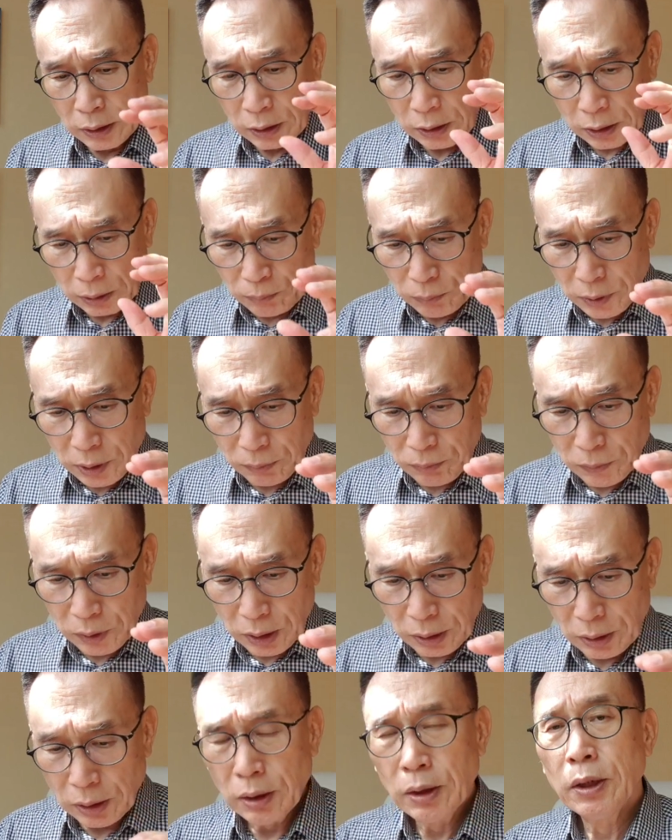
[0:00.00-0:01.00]
점점
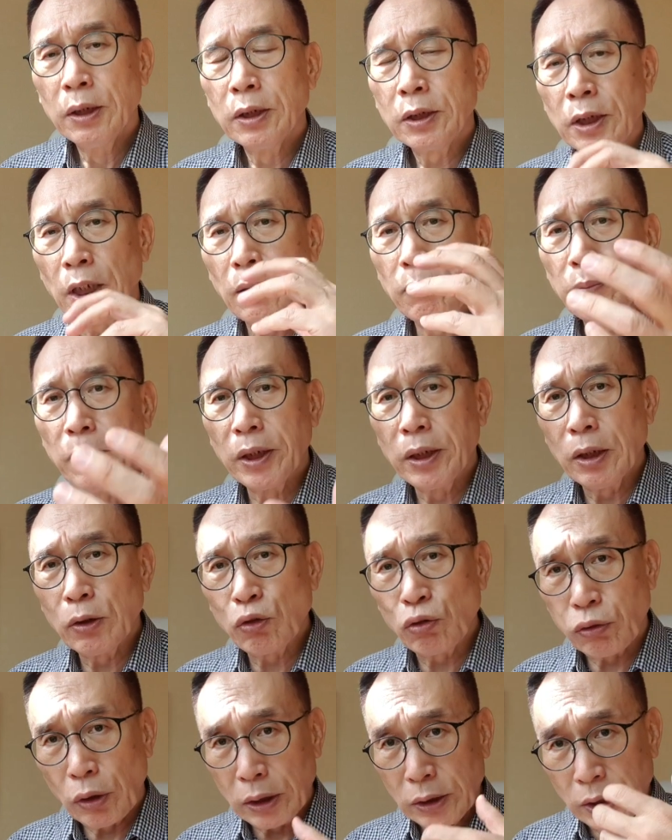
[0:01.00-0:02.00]
더 생명의
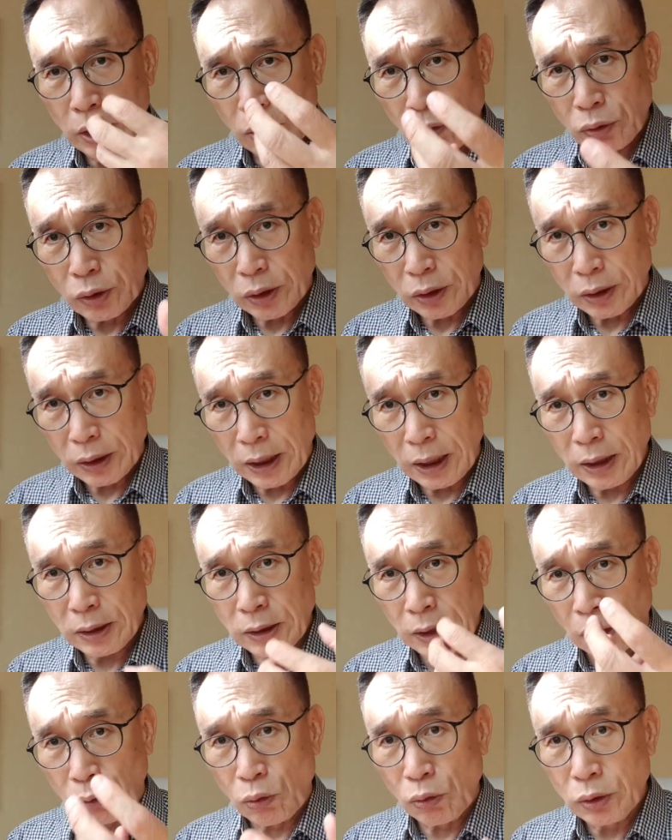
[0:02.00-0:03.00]
순환체로서의
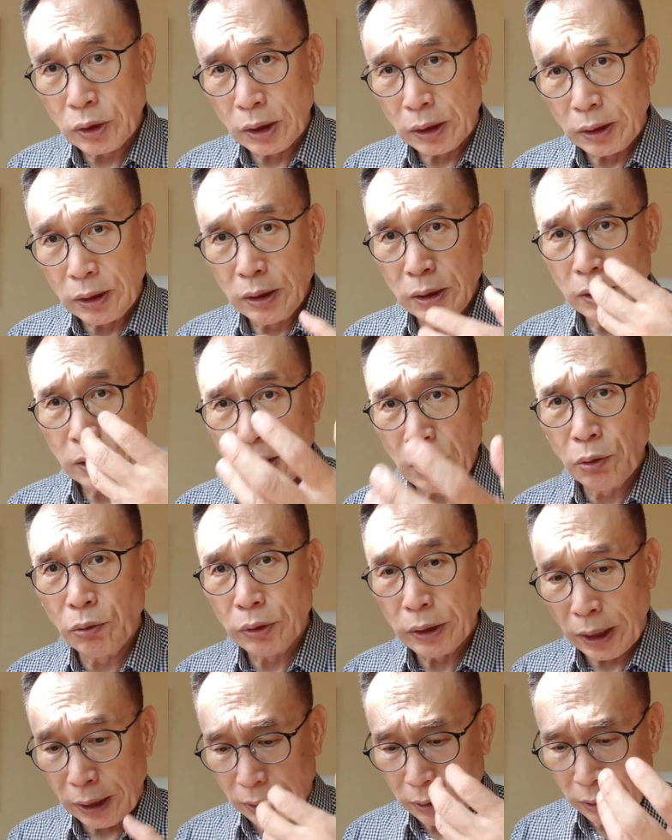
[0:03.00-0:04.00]
작용성을
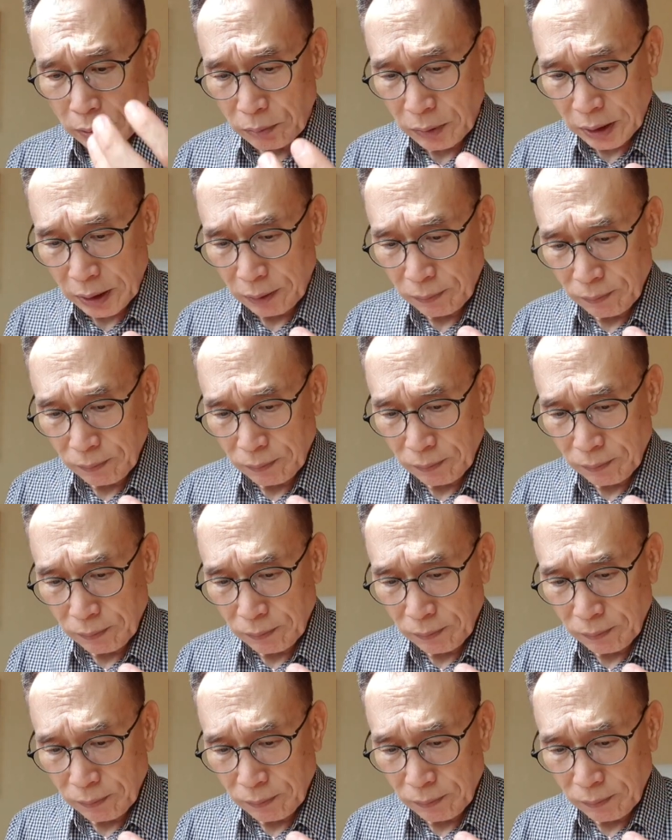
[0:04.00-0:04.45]
키워내는 겁니다.